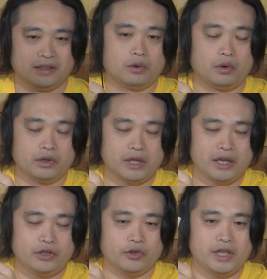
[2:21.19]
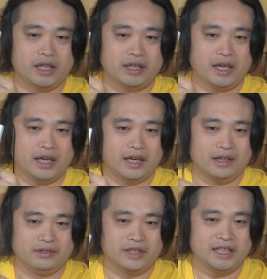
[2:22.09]
ここに電池を入れて、
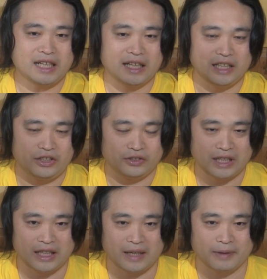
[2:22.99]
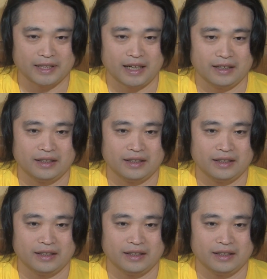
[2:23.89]
2時間で充電できますね。